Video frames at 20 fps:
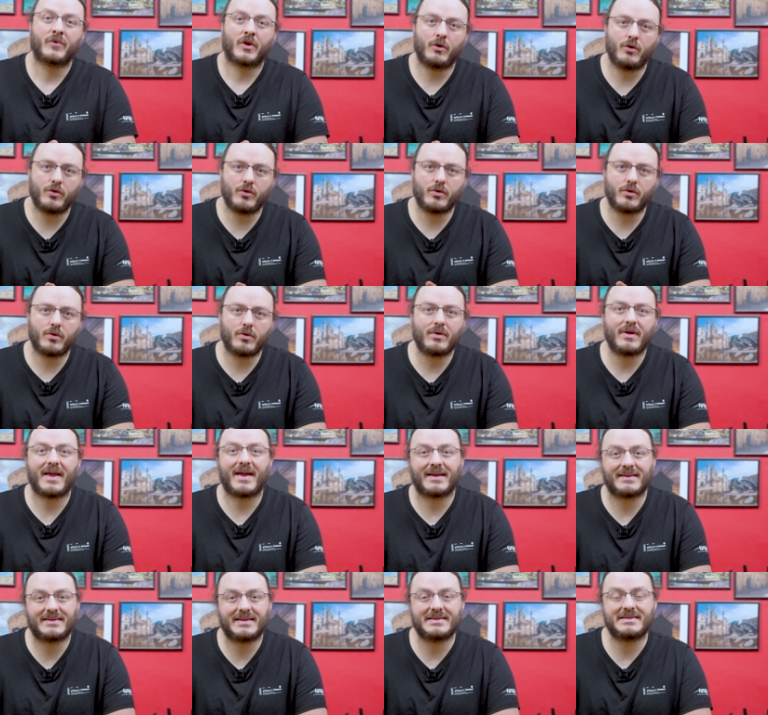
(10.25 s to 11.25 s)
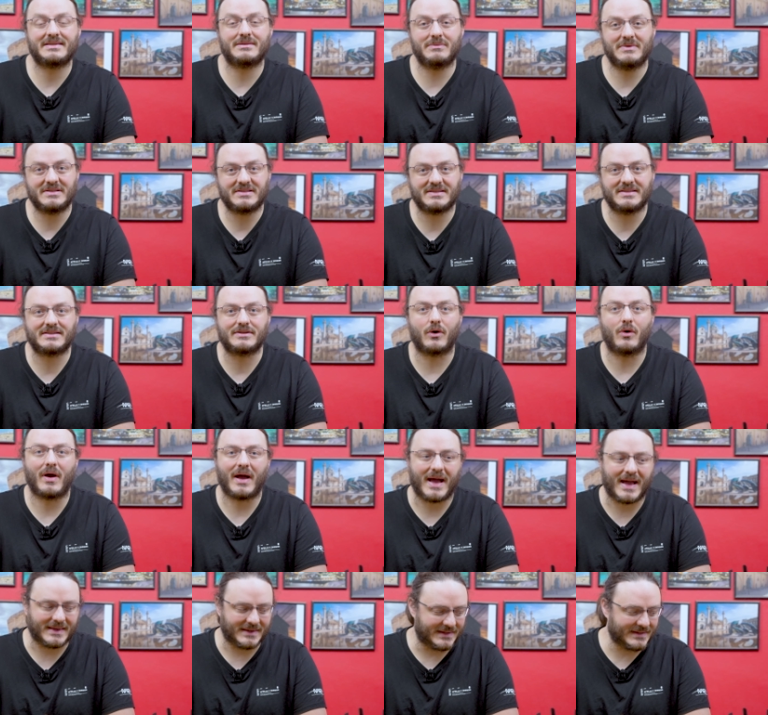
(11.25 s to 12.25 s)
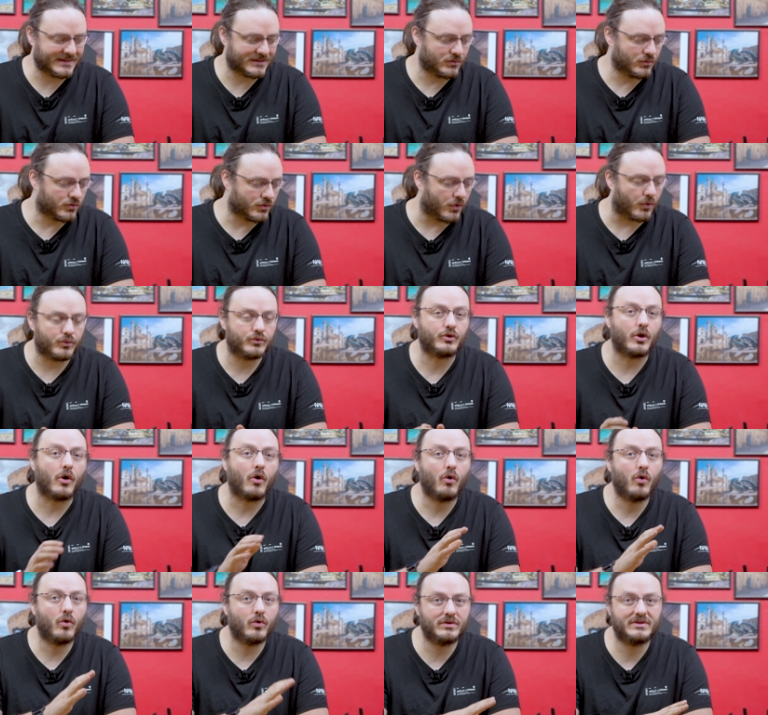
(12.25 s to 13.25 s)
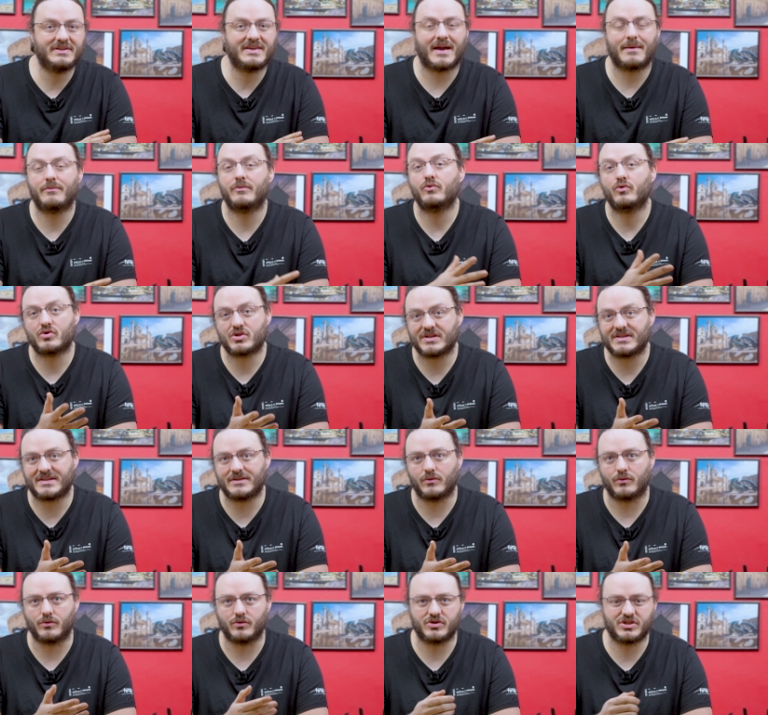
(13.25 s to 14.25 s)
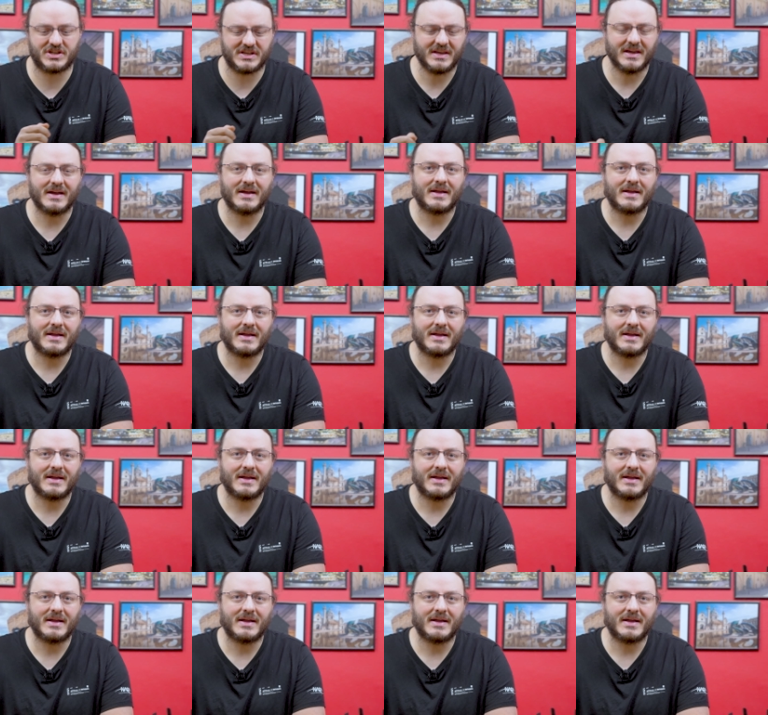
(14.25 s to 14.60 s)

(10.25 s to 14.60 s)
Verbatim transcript: le RT6600AX, donc le routeur haut de gamme de chez Synology.